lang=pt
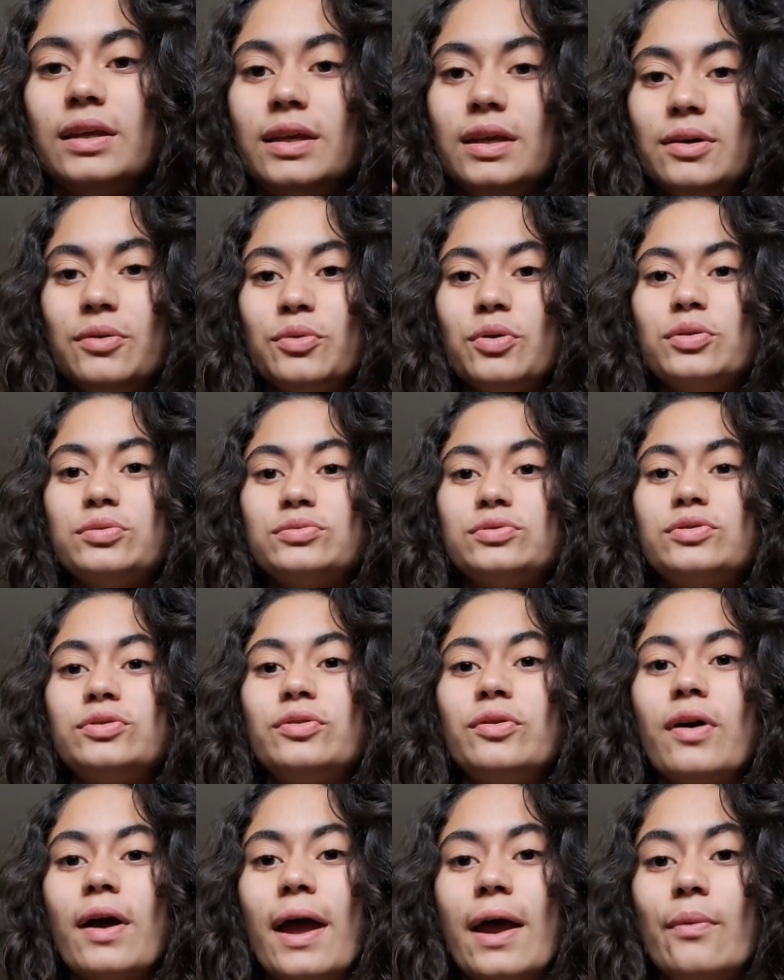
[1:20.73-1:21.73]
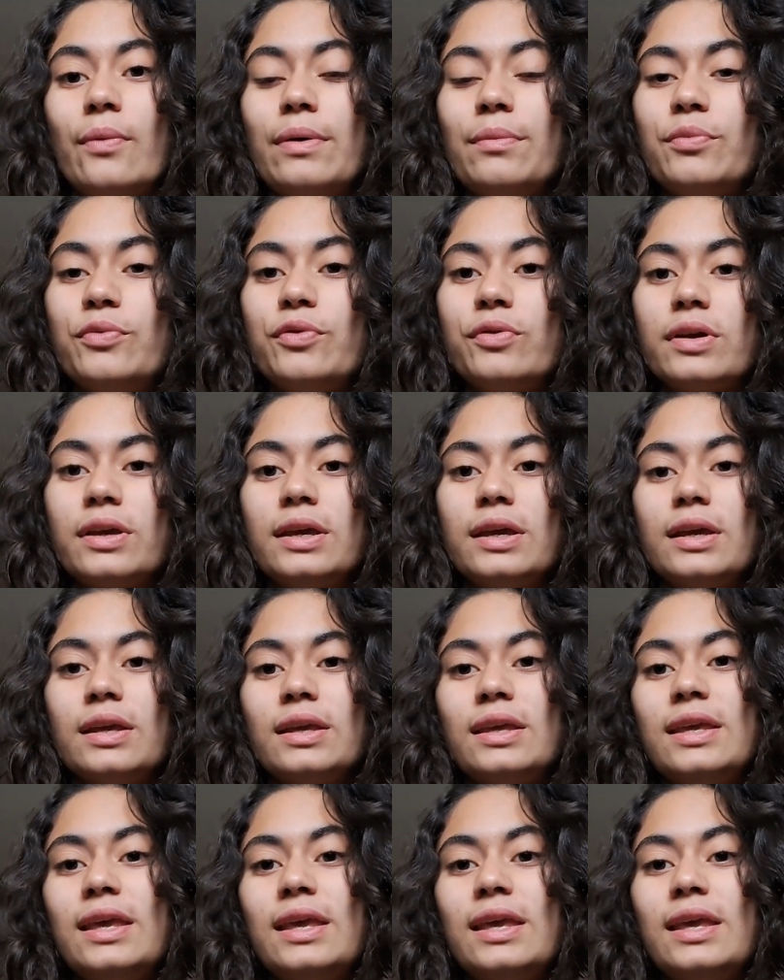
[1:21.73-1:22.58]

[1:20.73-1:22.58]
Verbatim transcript: E o outro é um e-book